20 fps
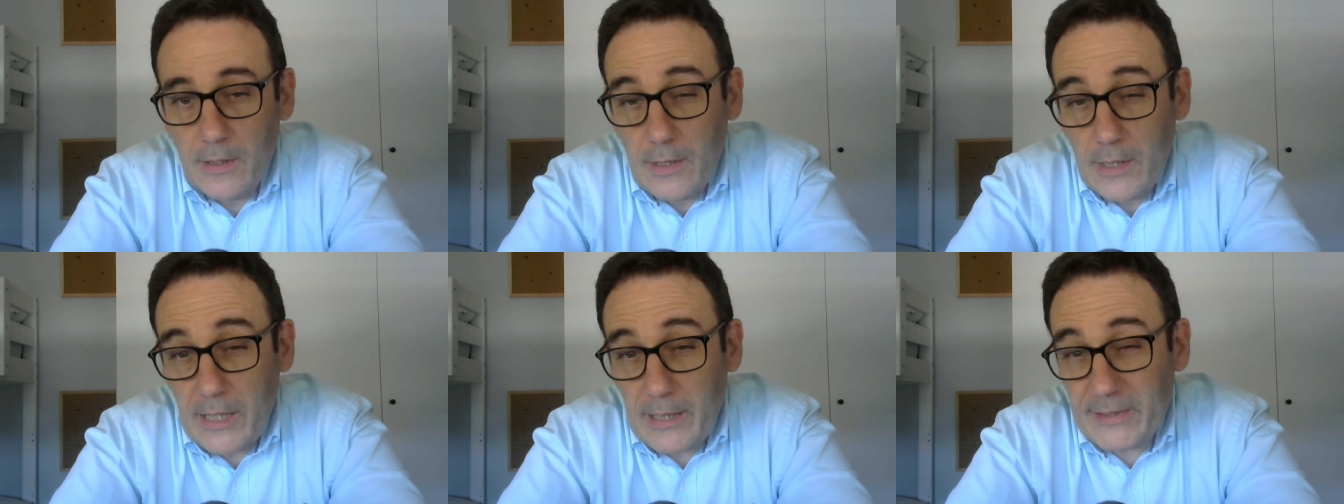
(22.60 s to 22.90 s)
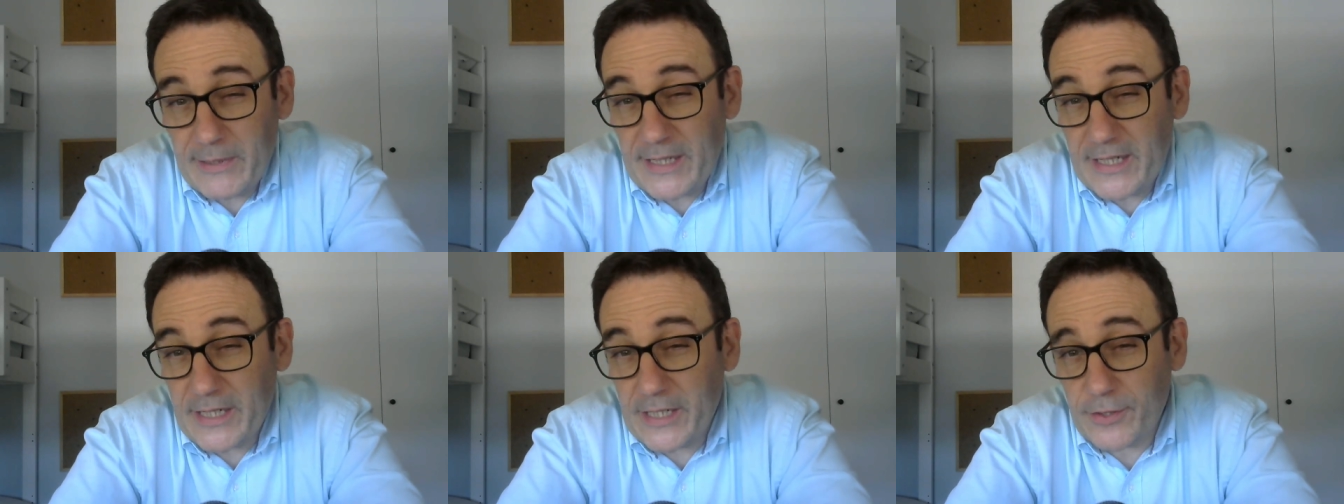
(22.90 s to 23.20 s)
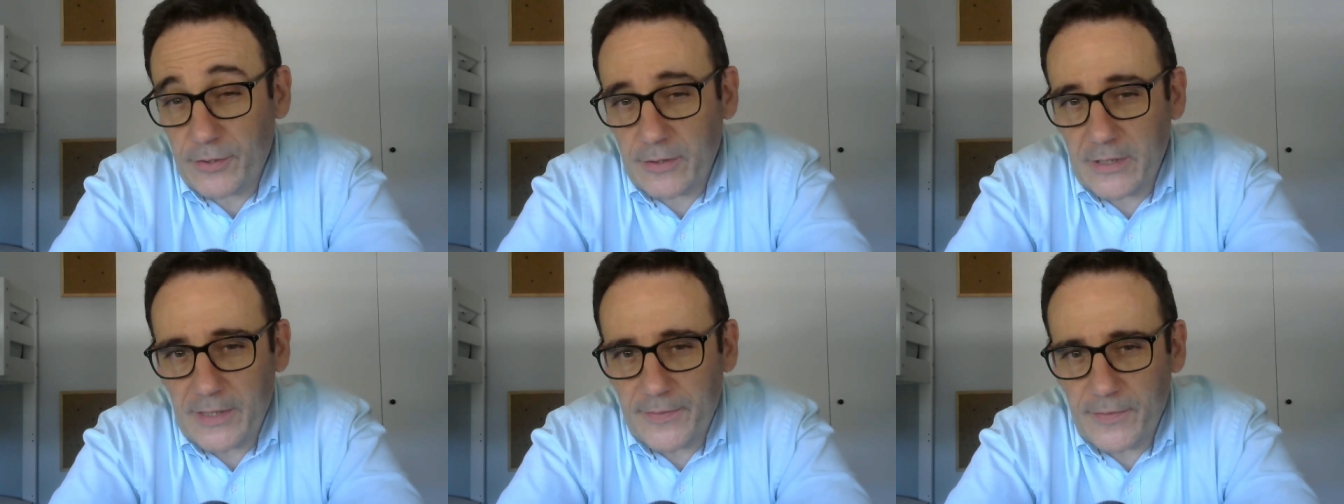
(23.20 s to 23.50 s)
La verdad es que
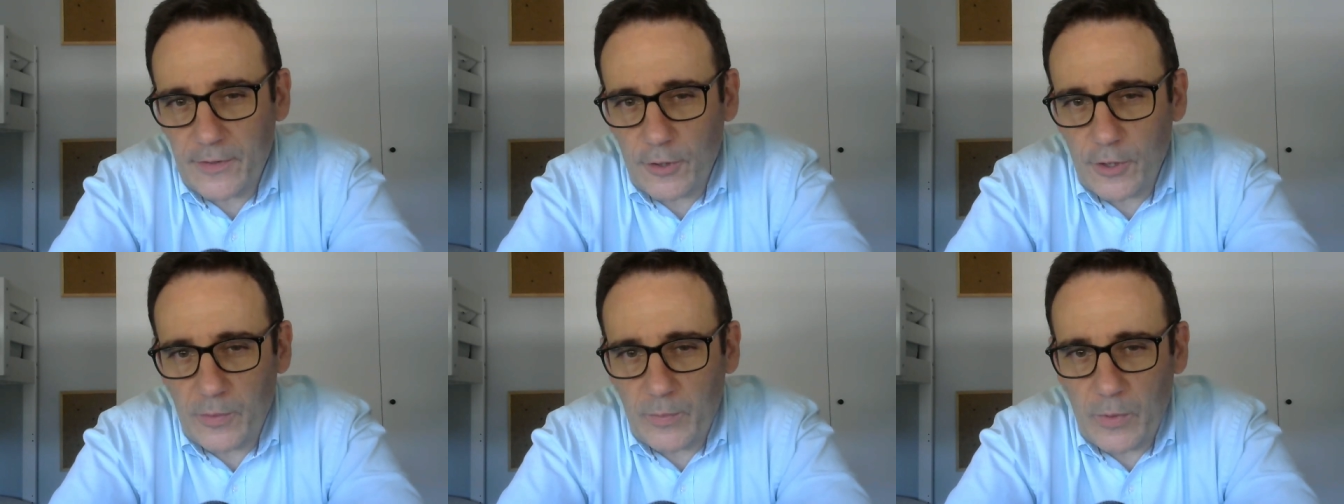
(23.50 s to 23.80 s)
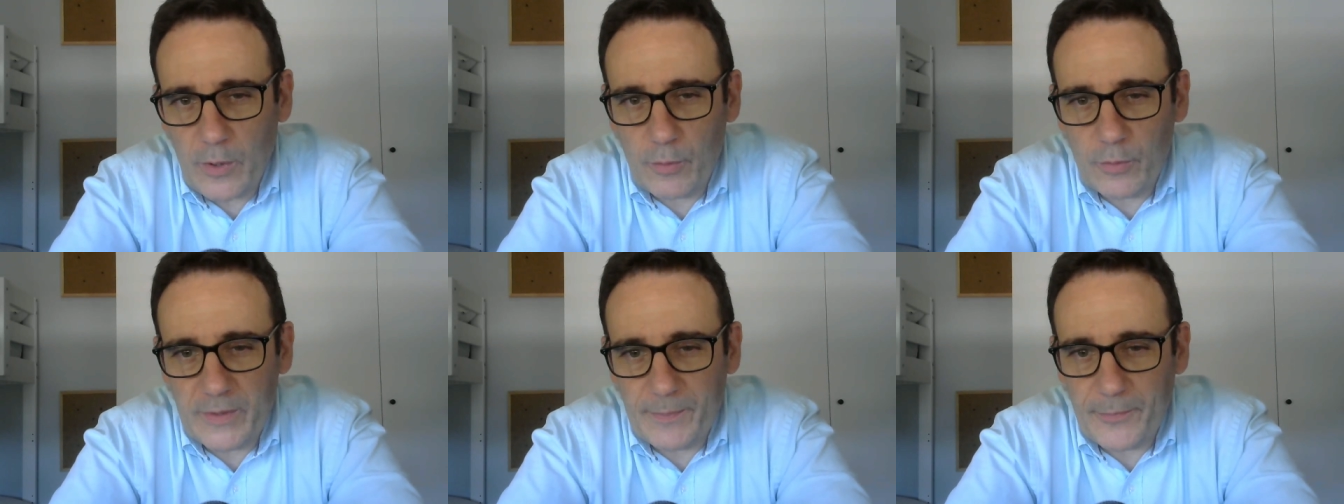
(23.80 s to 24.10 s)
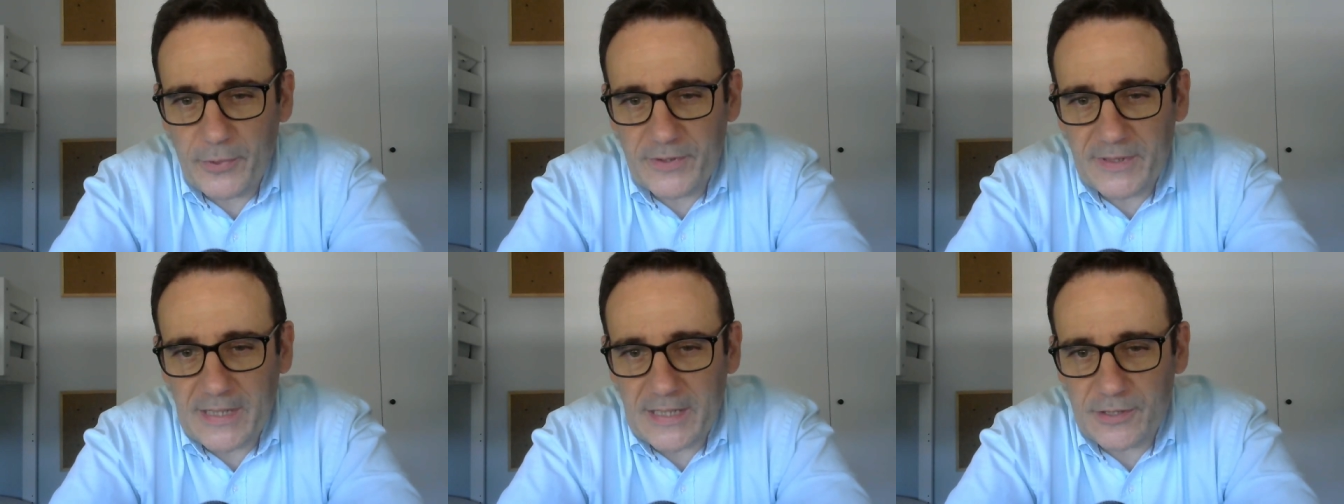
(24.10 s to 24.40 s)
esto nació como un
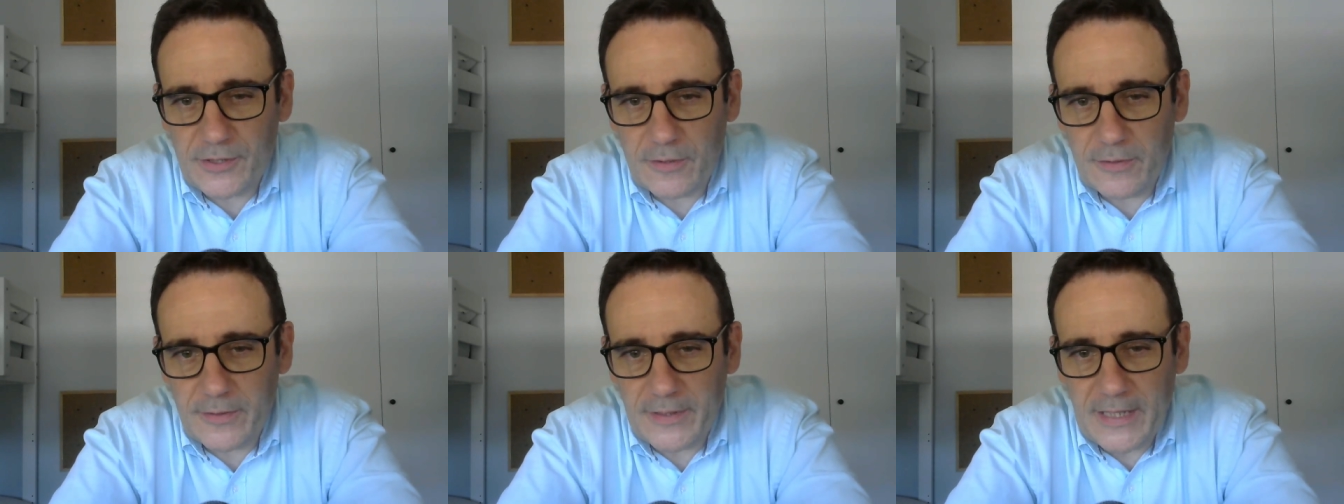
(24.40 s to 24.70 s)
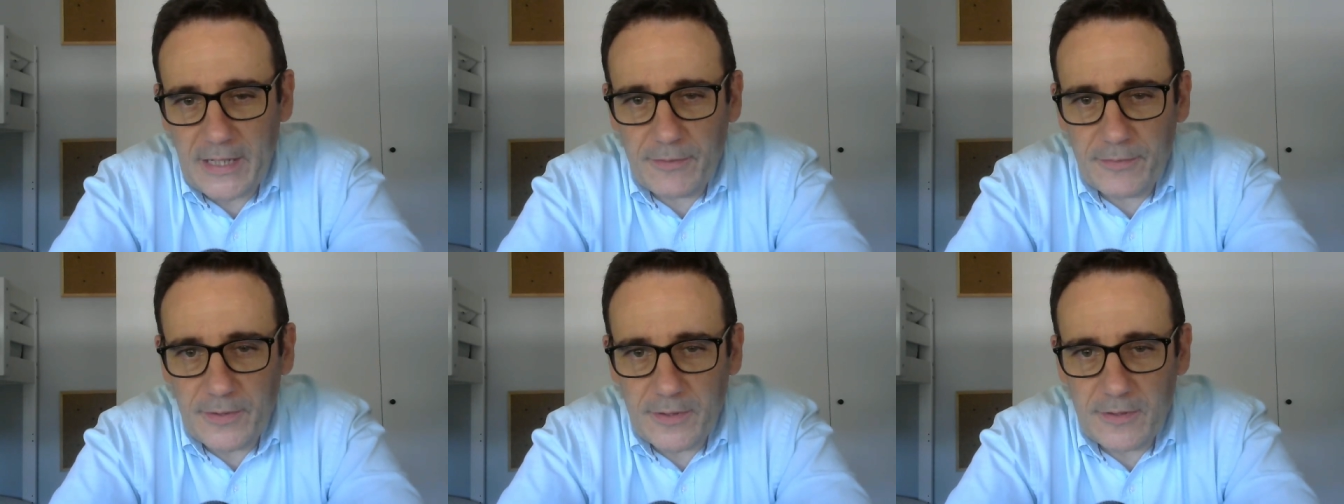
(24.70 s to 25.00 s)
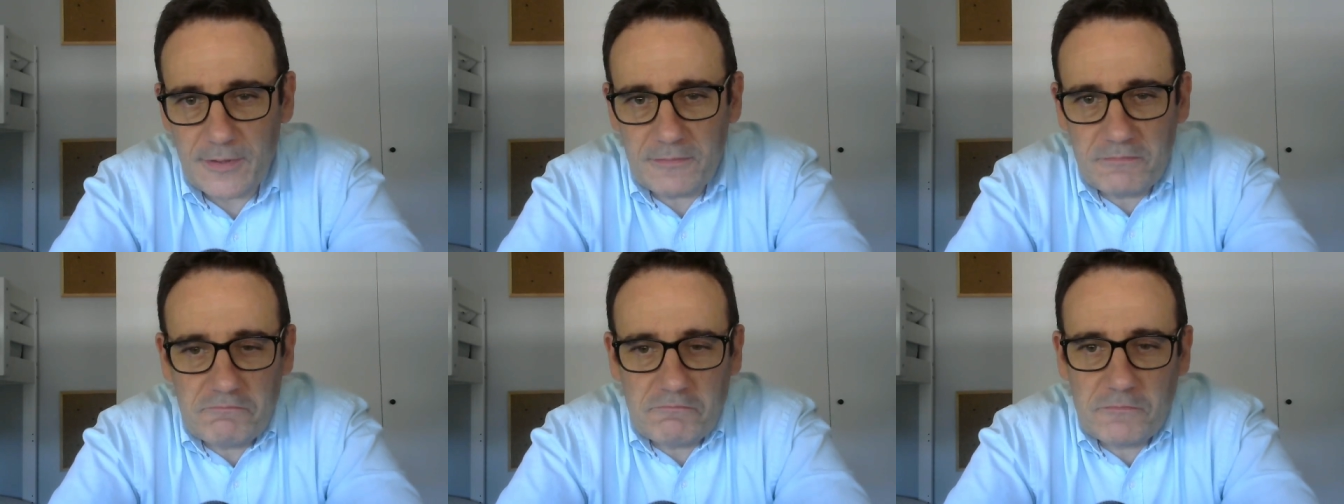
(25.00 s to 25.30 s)
podcast solo de
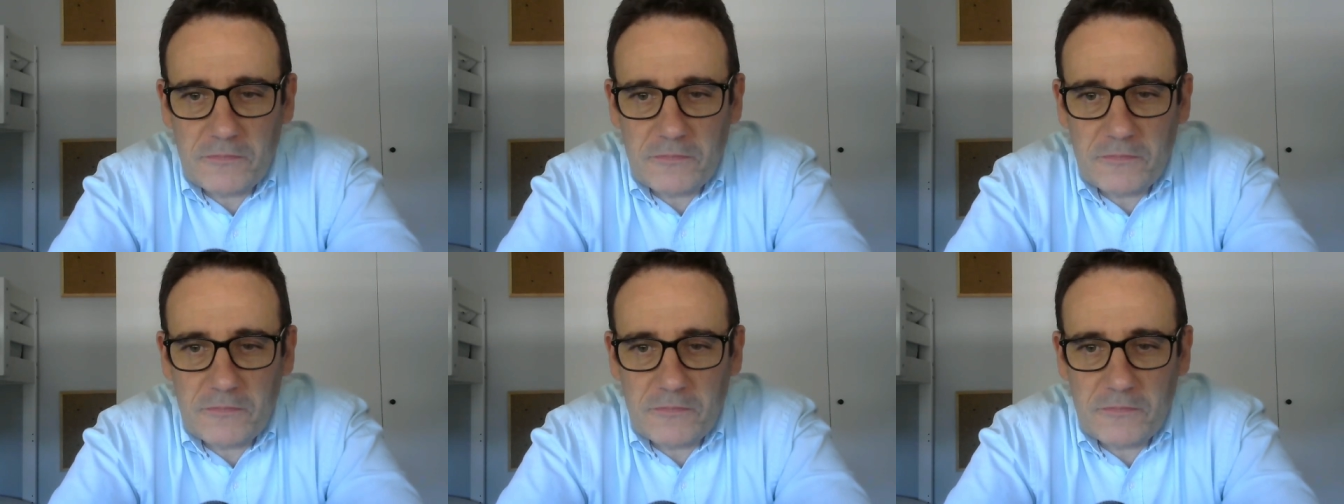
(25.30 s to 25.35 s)
audio.